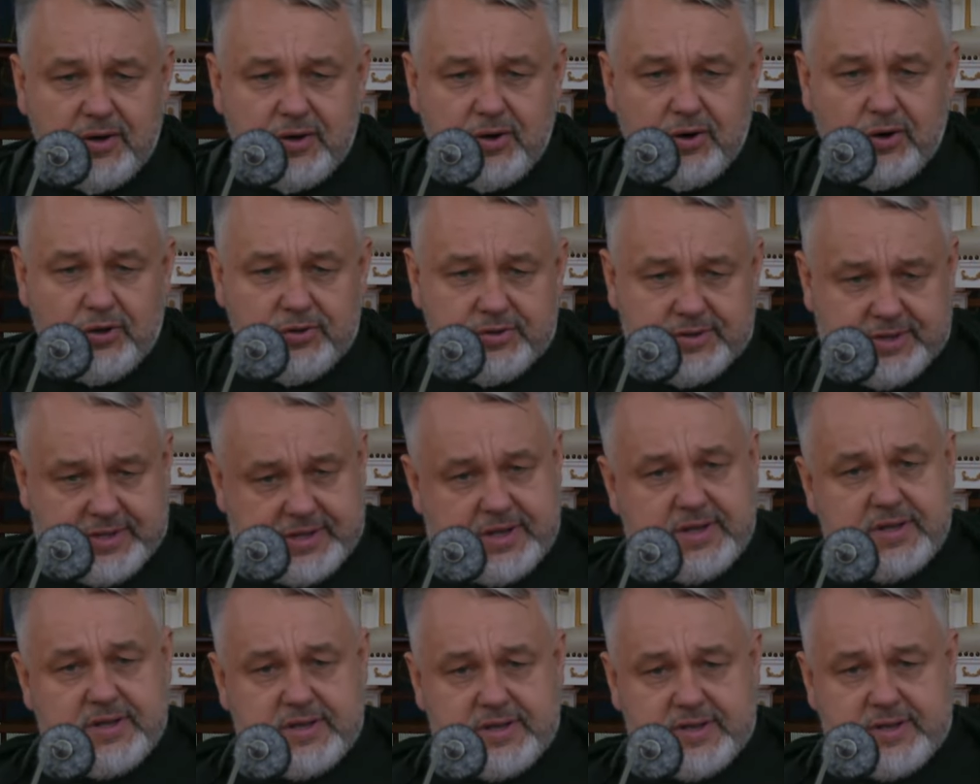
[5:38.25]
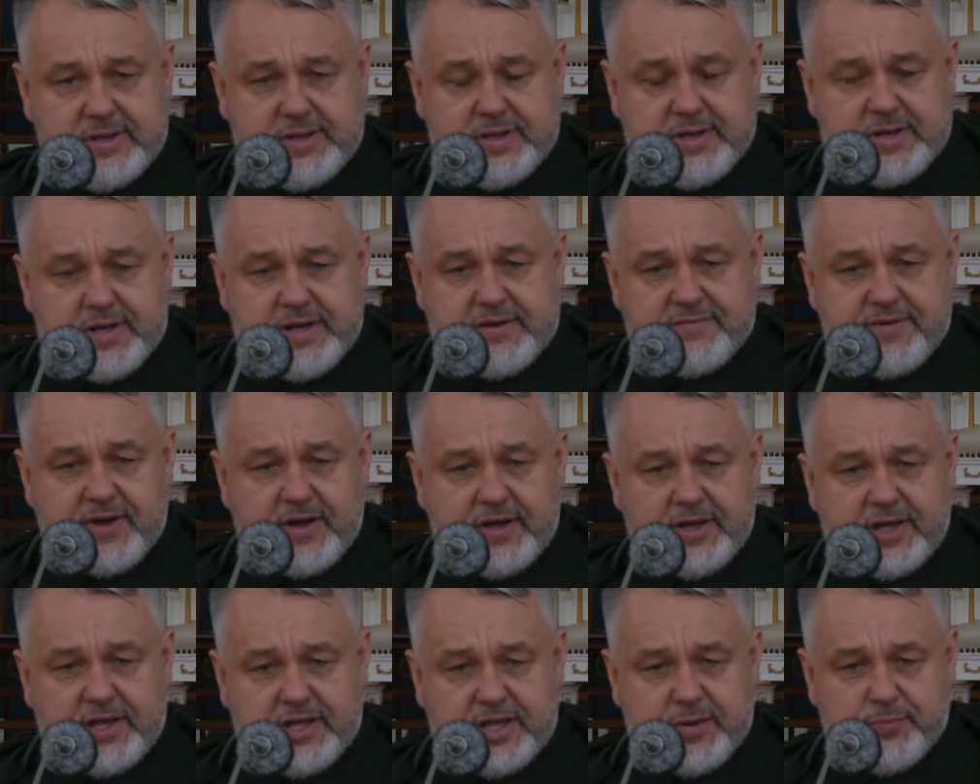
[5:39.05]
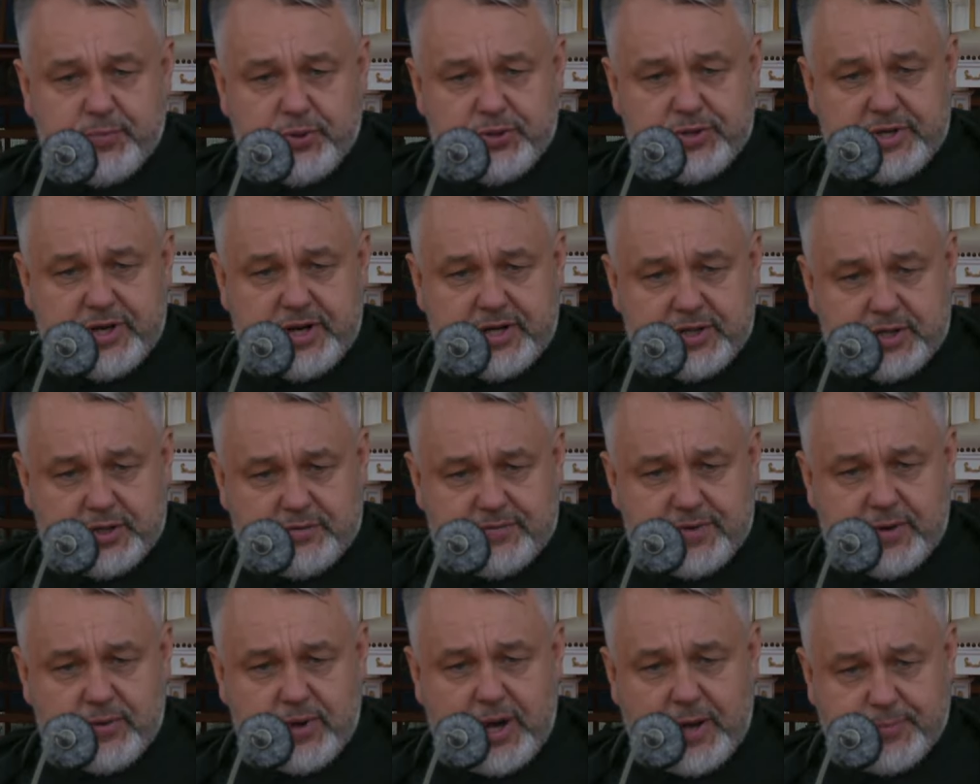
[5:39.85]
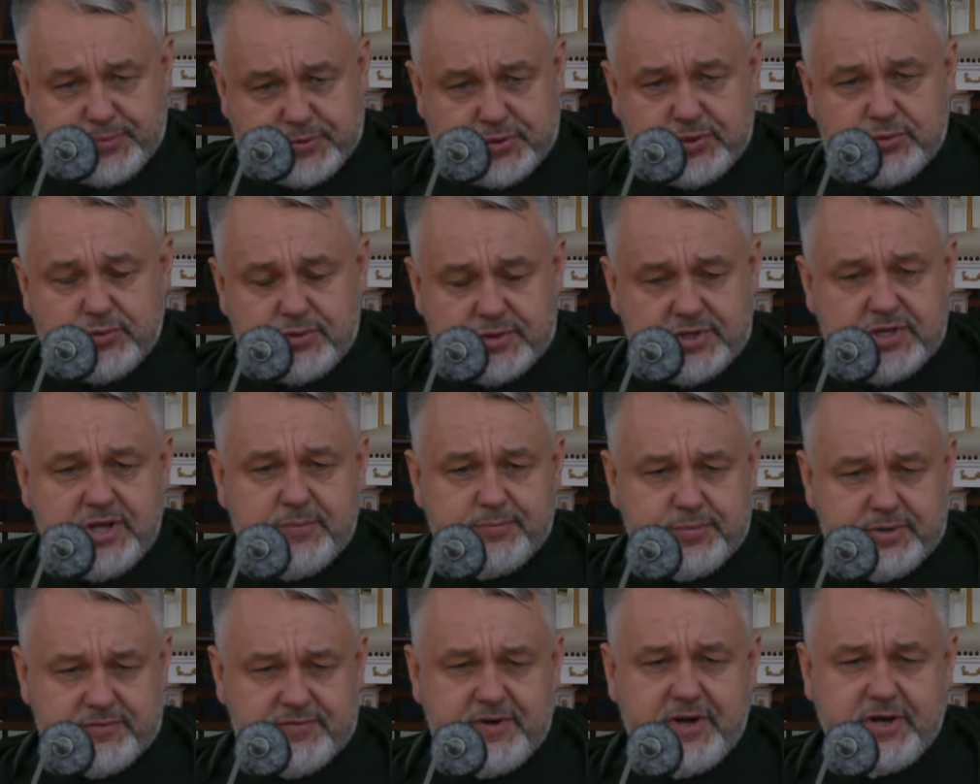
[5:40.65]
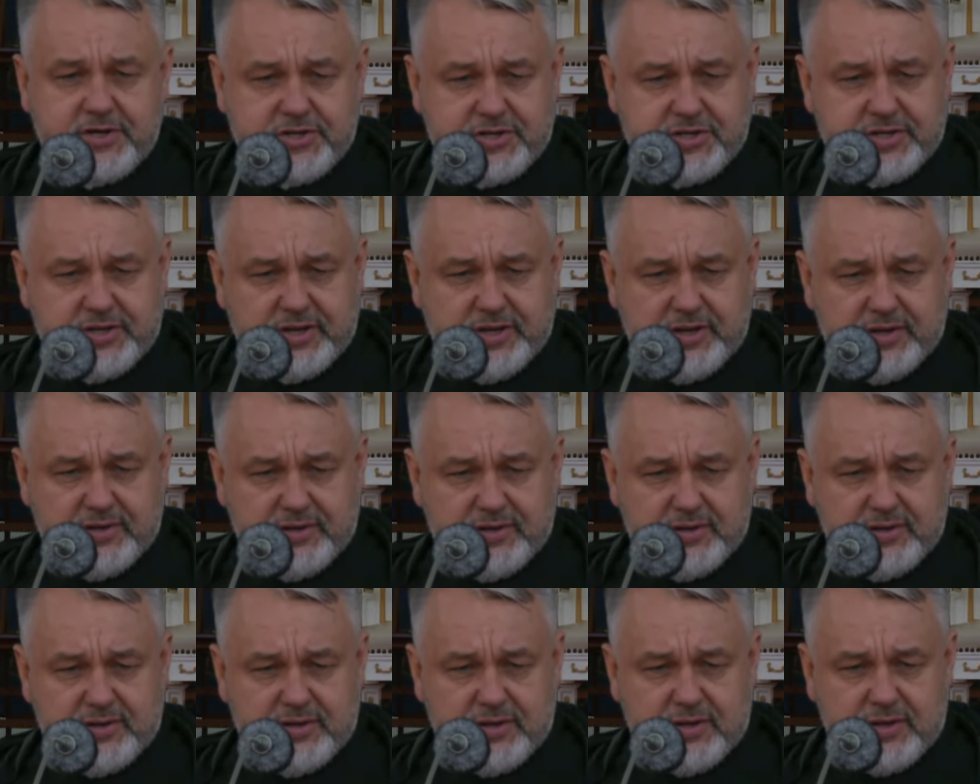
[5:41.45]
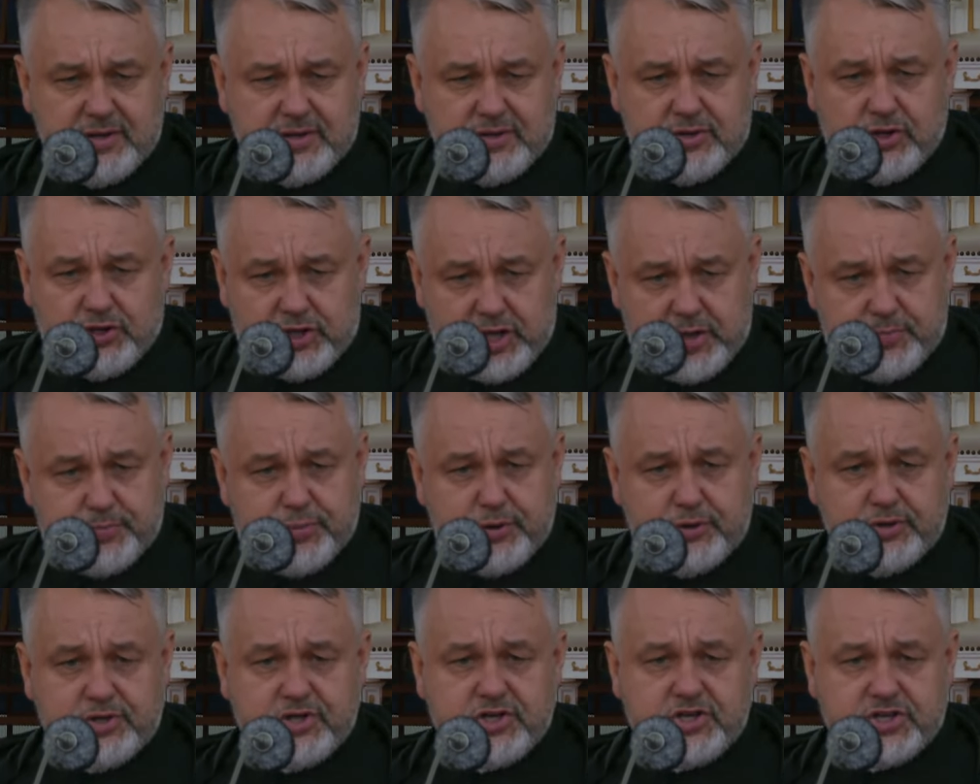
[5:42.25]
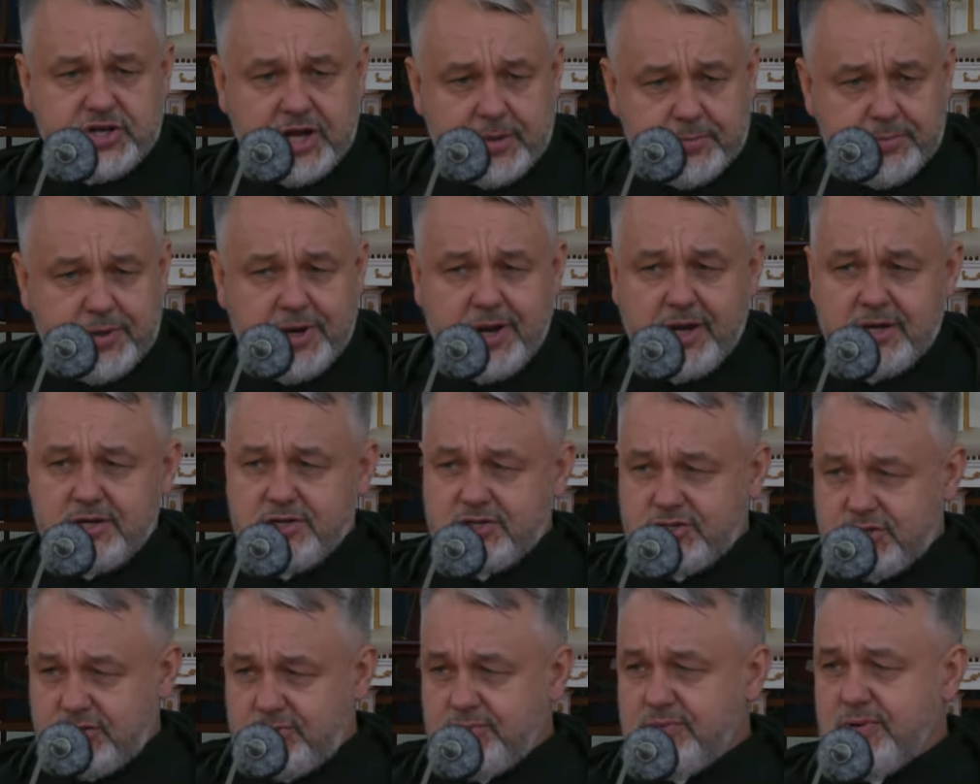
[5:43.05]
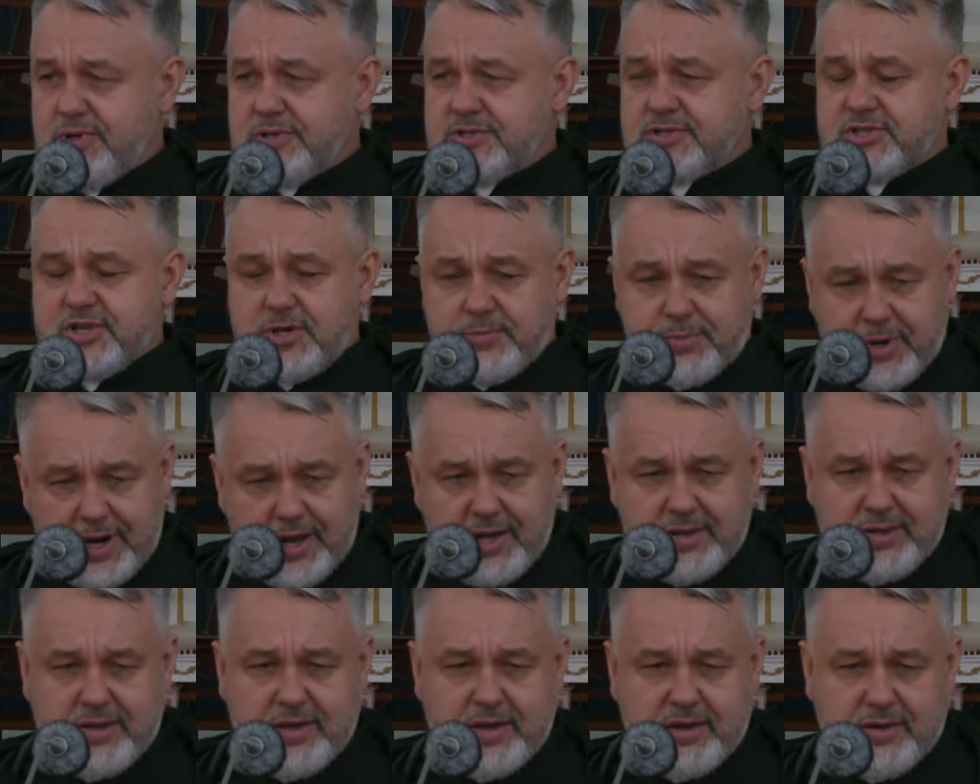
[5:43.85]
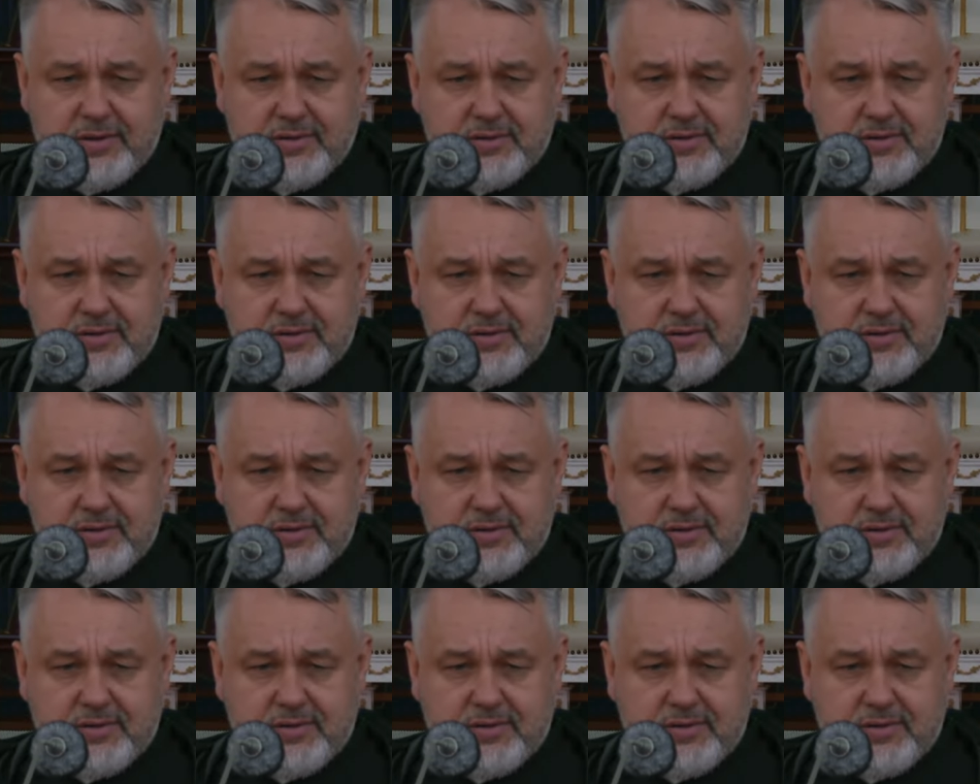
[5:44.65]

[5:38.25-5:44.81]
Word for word: On tę Ewangelię potraktował absolutnie poważnie. Do tej pory żebrak żył z żebrania.